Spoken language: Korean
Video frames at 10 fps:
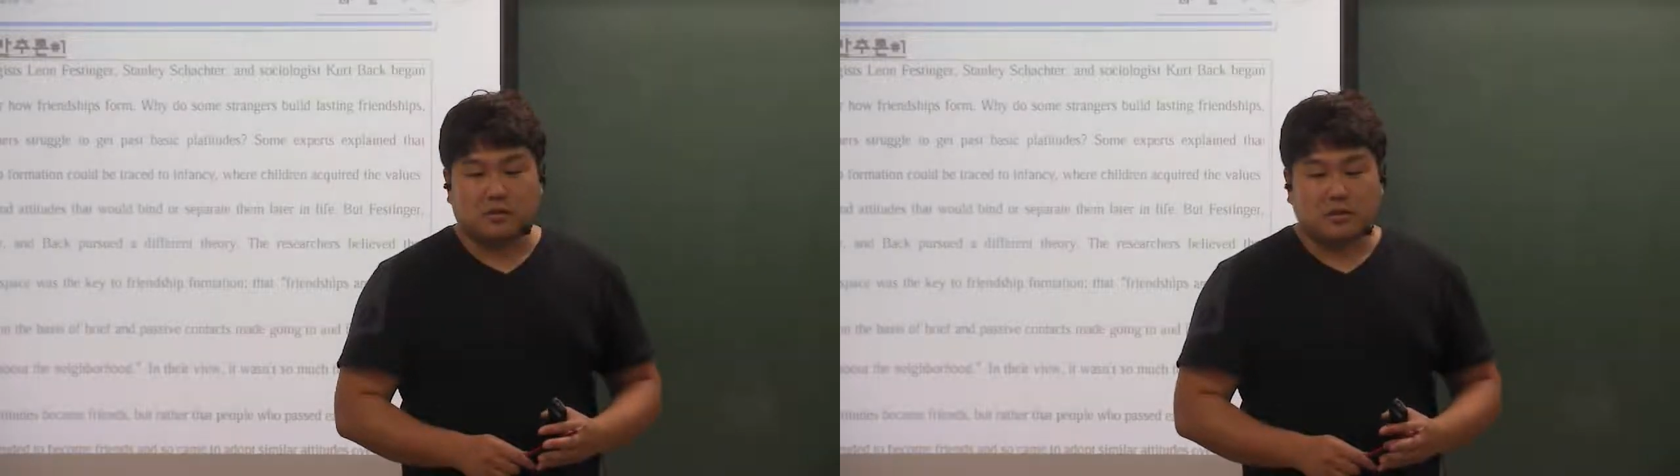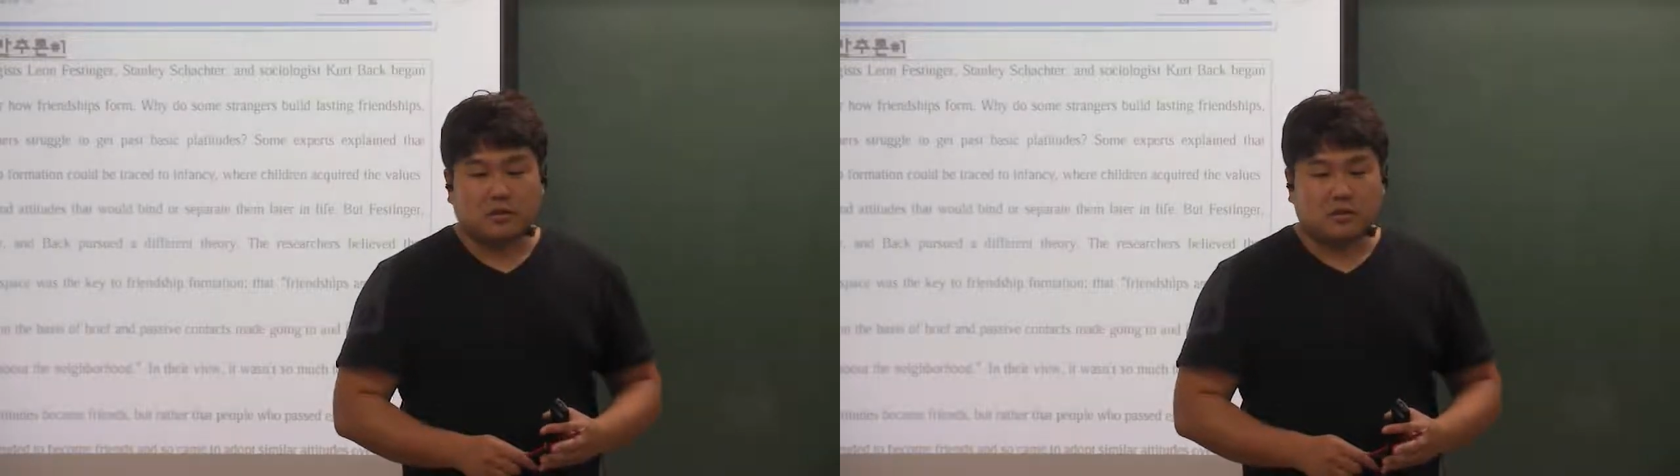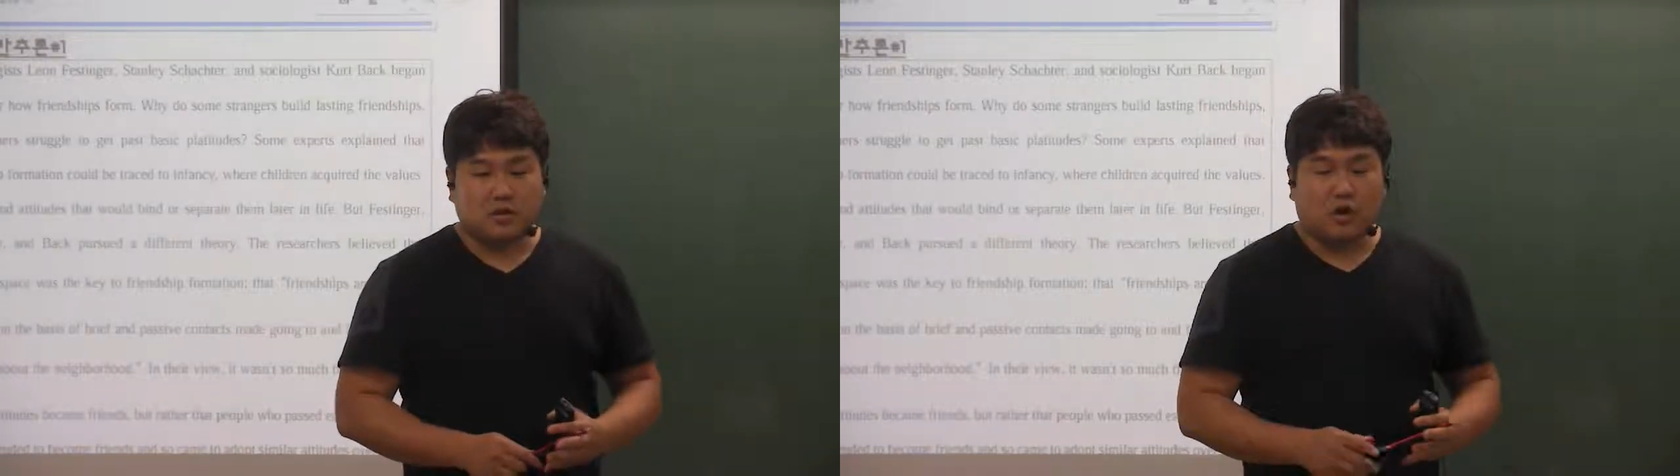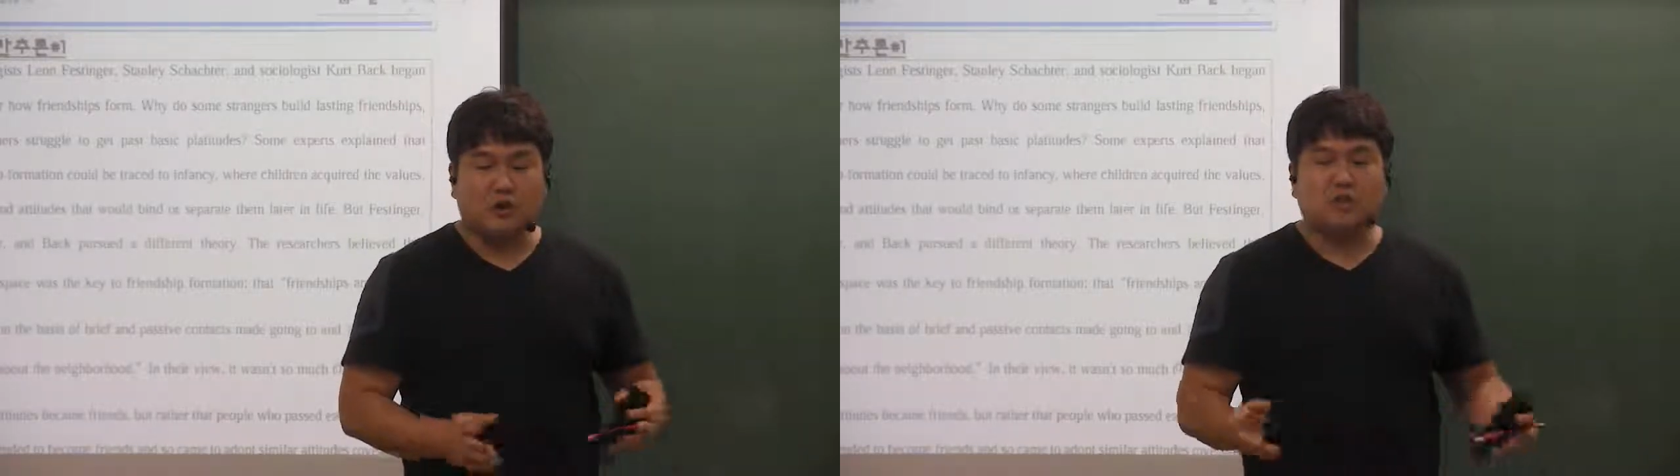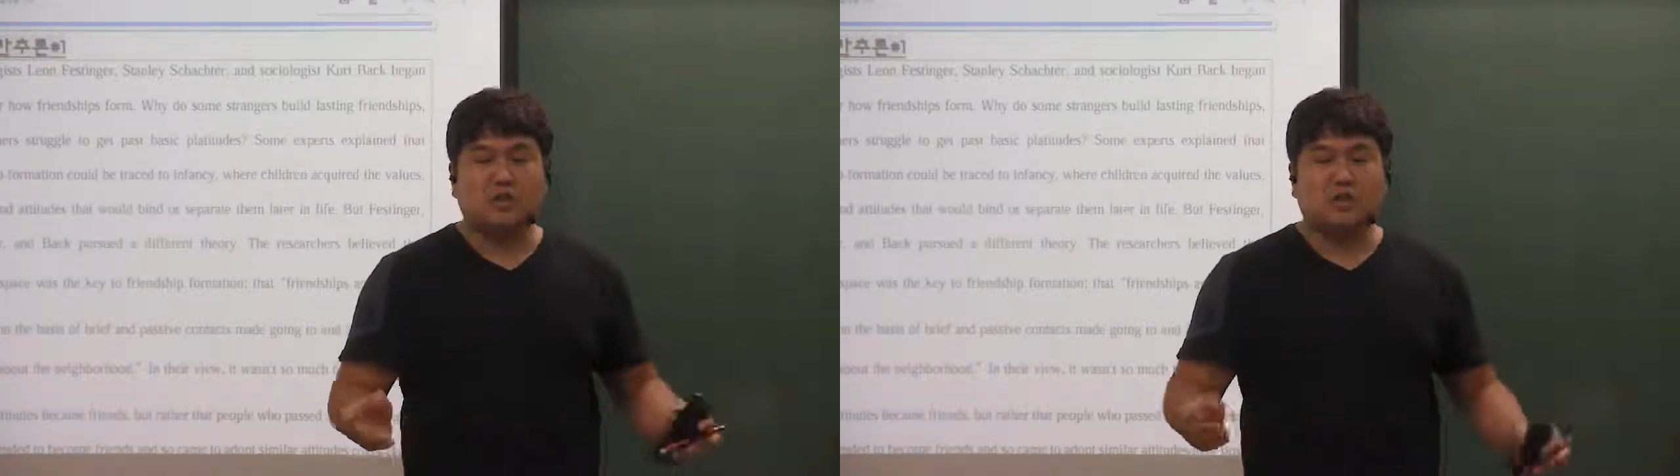어떤
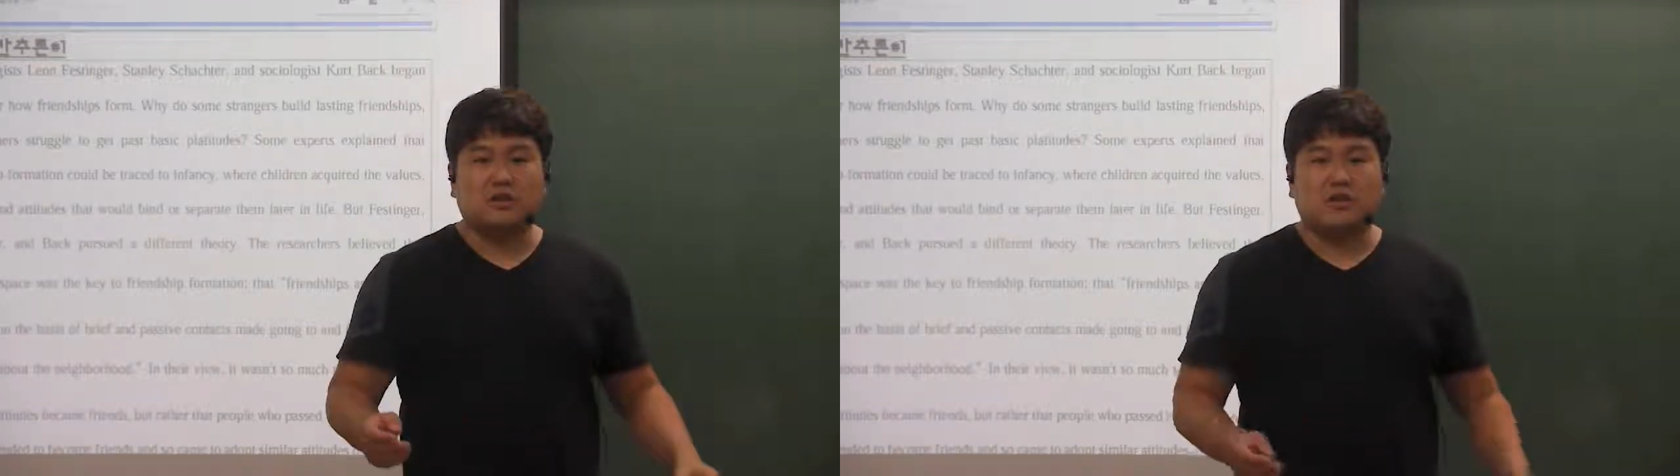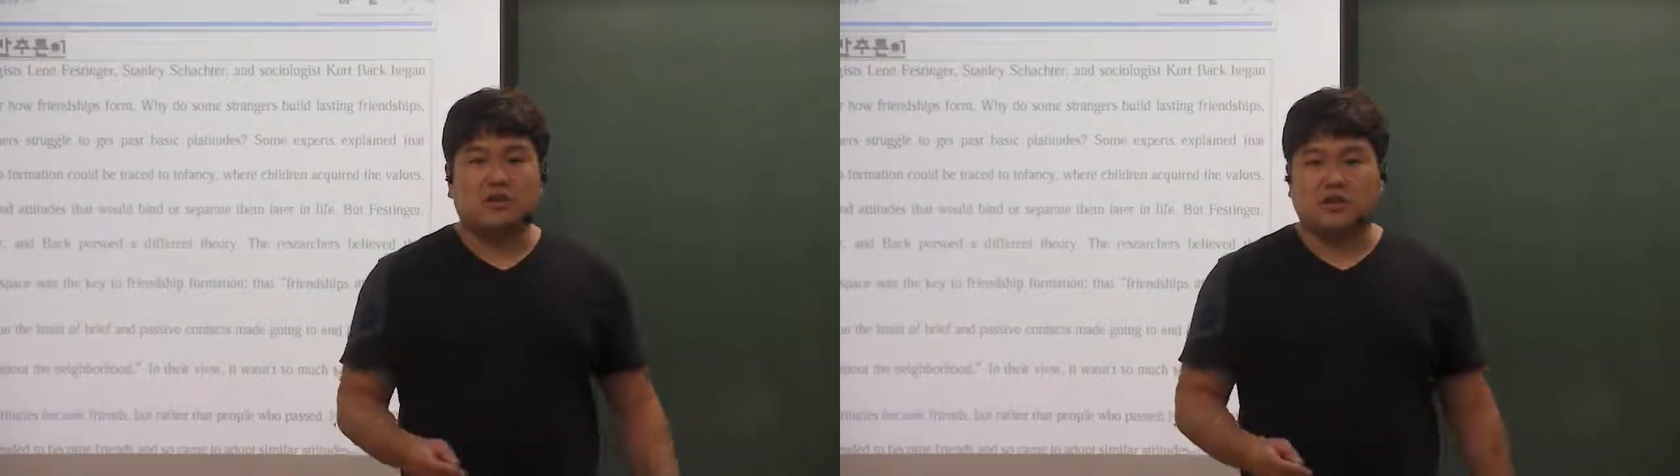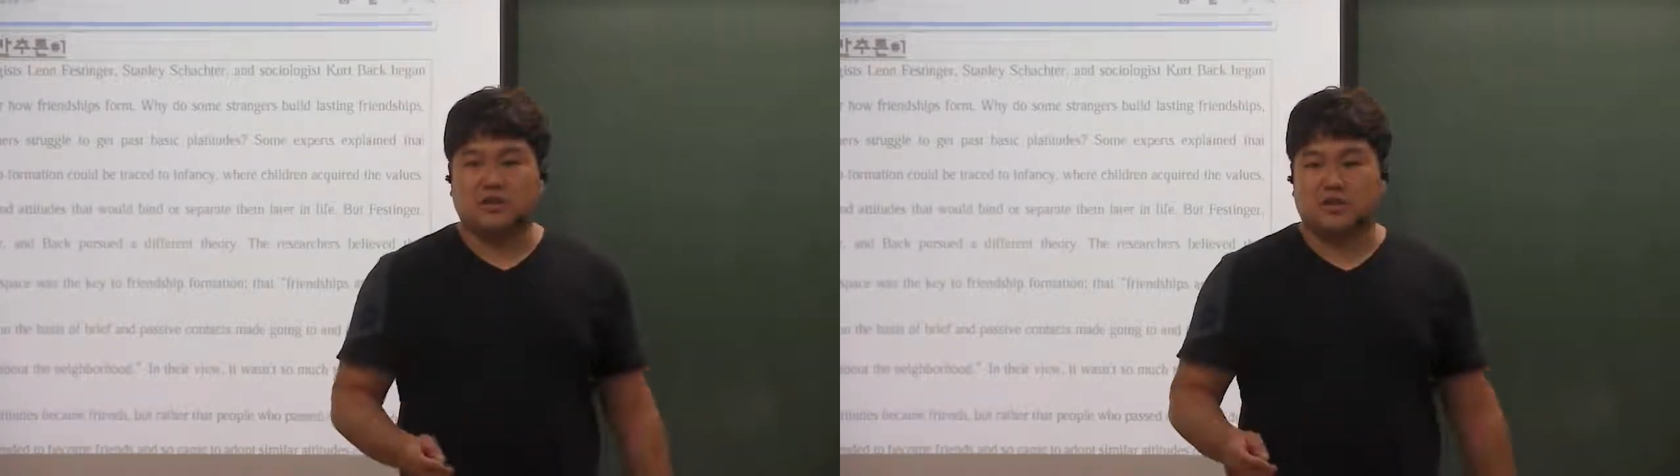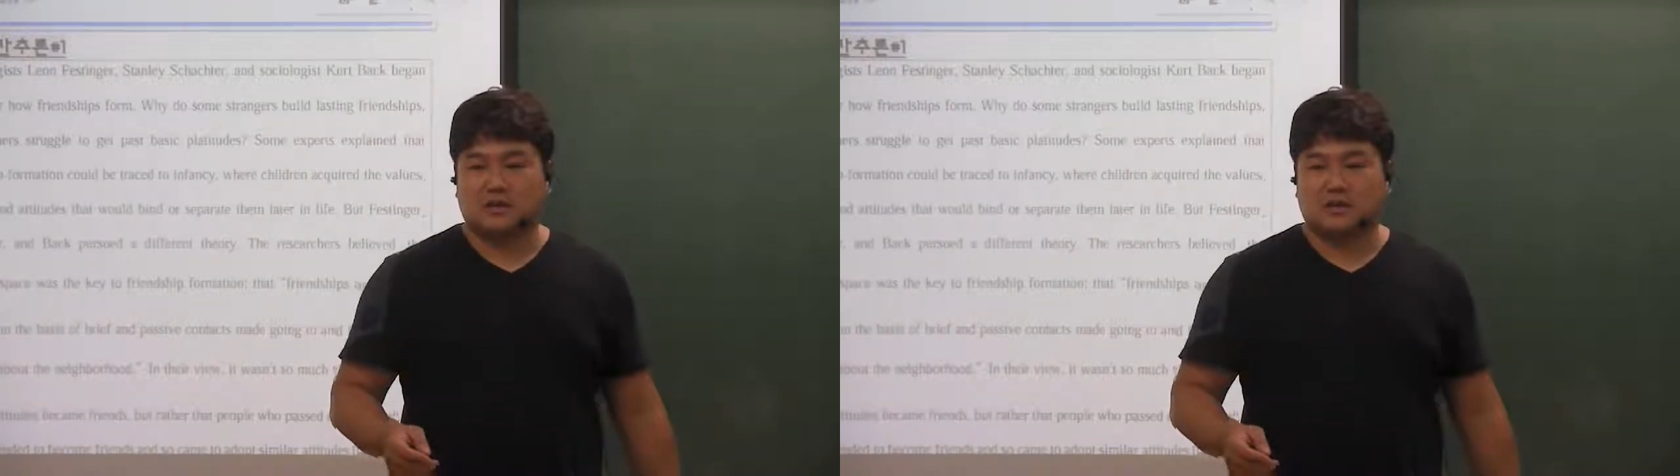어른들이 이런 얘기 하잖아요.